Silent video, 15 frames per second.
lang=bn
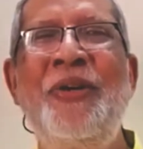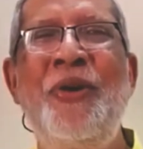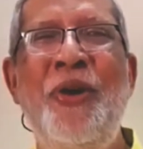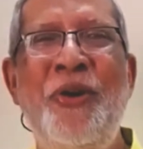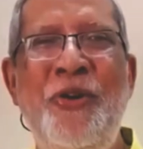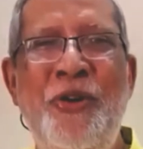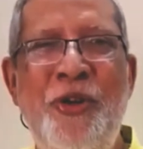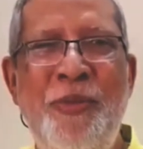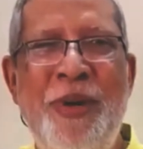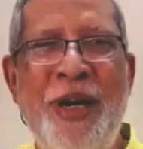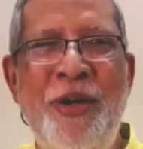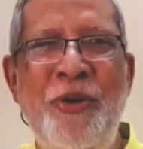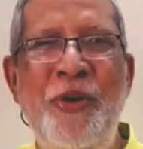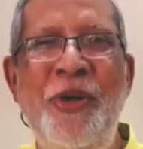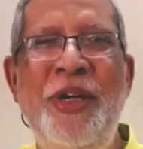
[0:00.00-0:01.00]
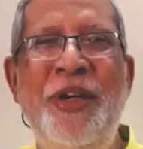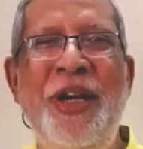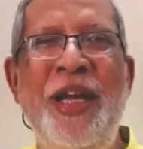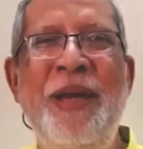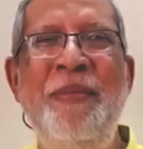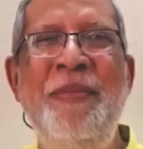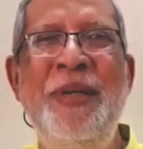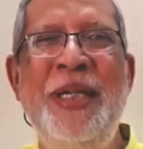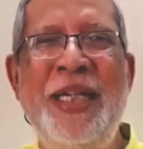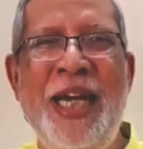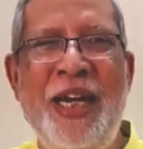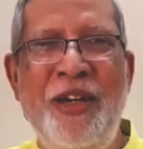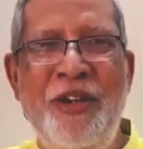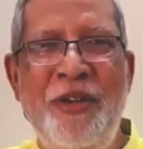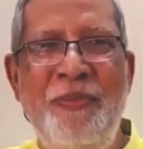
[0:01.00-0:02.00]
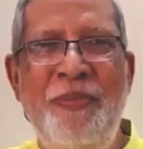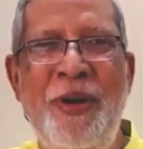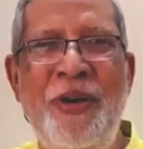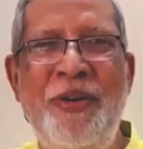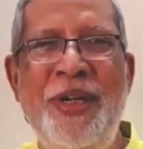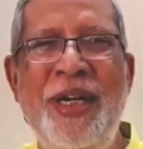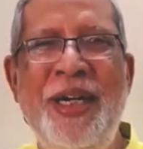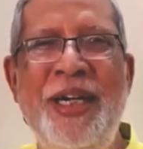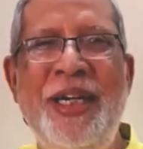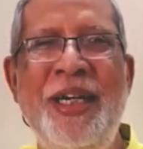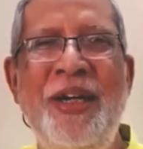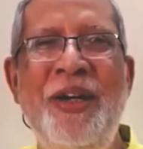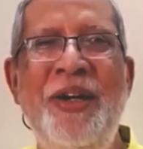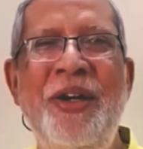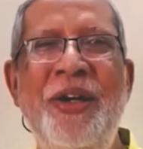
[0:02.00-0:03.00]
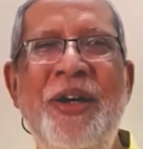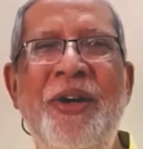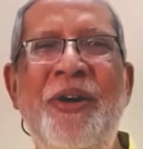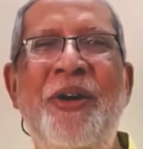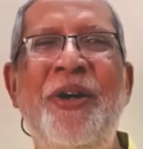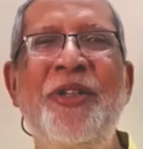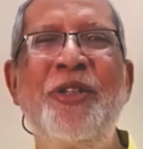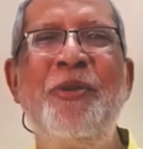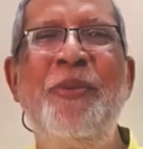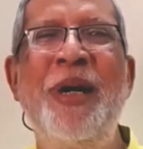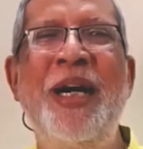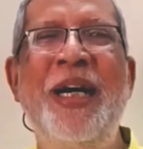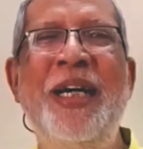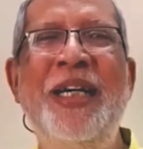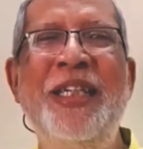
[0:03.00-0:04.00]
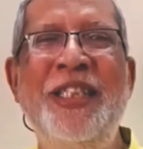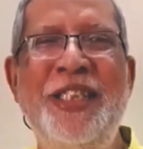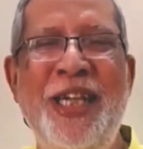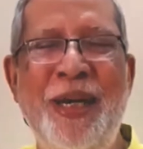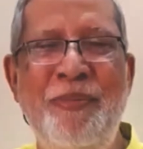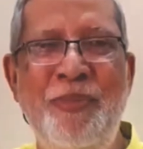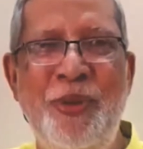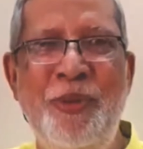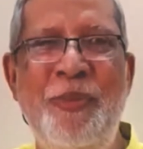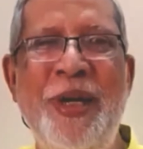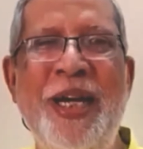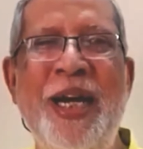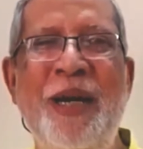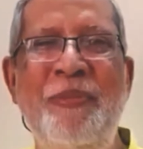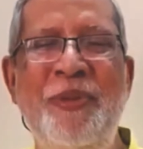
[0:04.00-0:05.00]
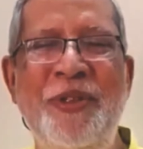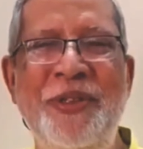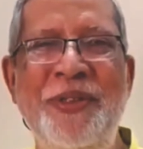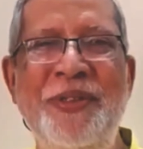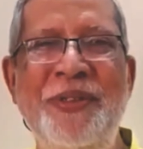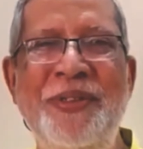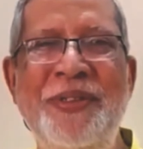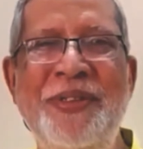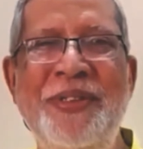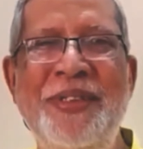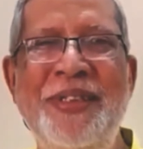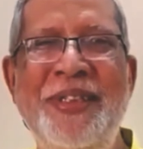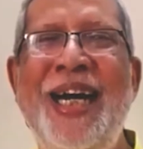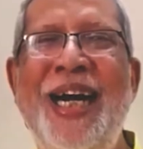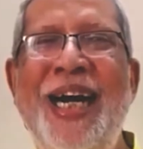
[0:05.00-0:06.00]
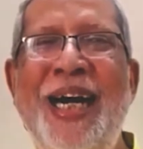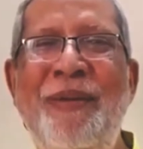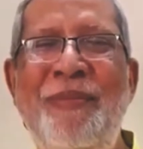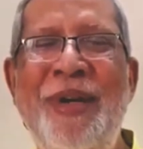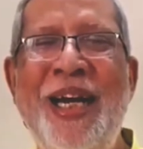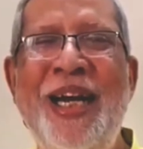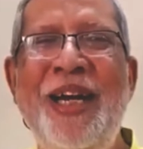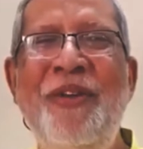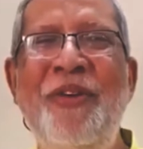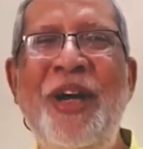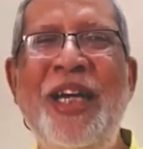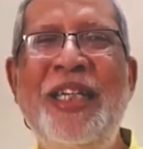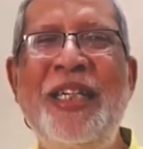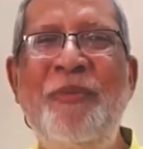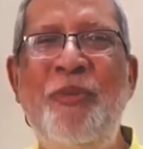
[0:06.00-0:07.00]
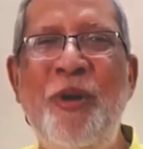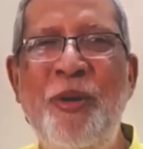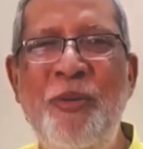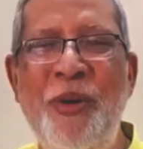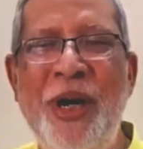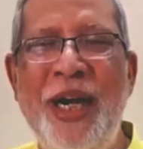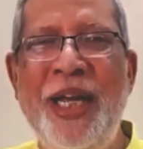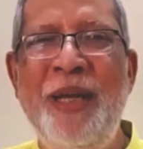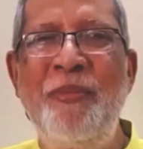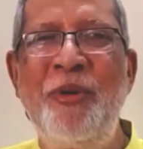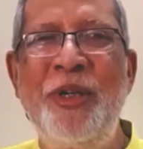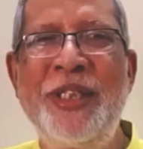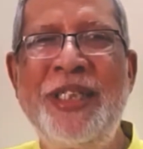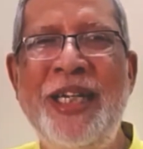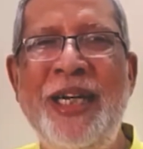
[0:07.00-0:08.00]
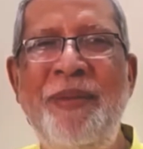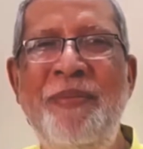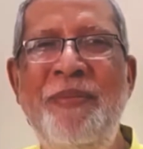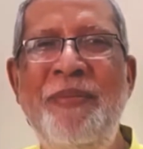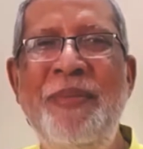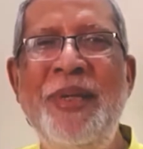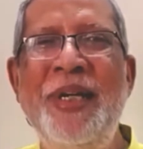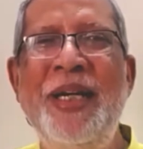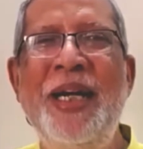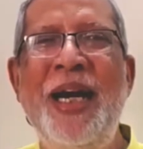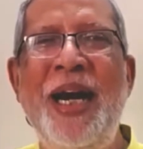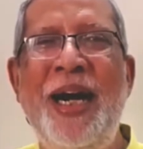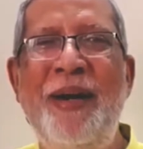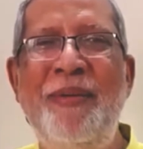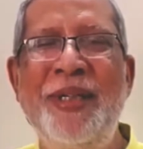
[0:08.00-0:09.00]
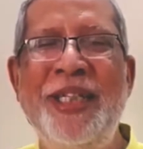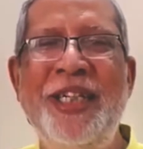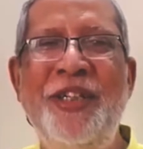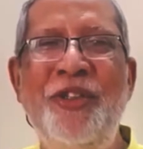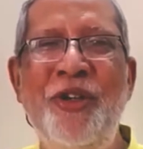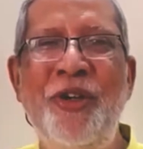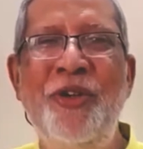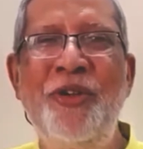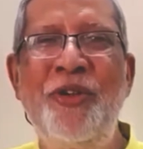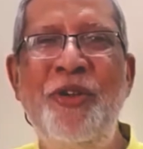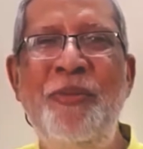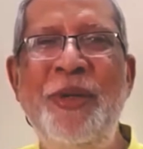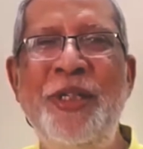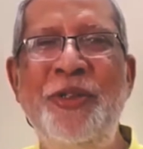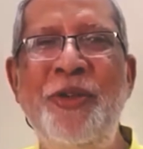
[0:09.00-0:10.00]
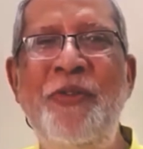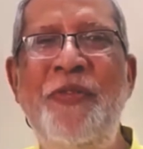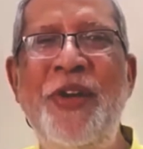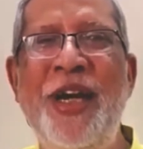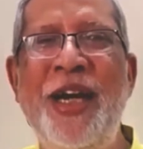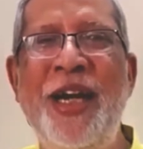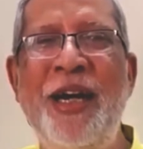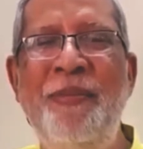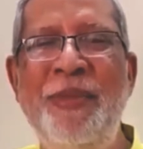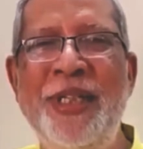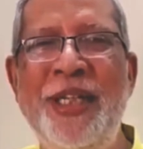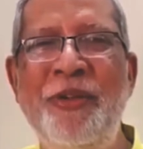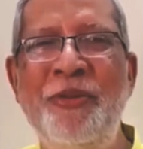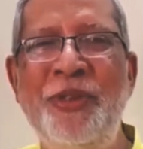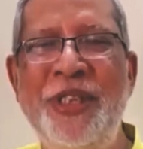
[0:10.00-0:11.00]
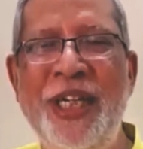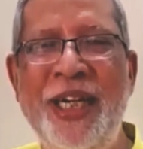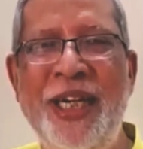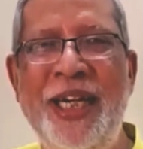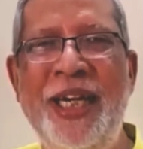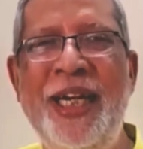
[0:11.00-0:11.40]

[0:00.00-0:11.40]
কখনো বা কোল্ড ক্রিম ট্যালকম পাউডার অথবা শ্যাম্পুর বিজ্ঞাপন আমরা কয়েকটা পর্ব আগেই বলেছিলাম আমাদের সহকর্মী জুলফিকার আহমেদের উৎসাহে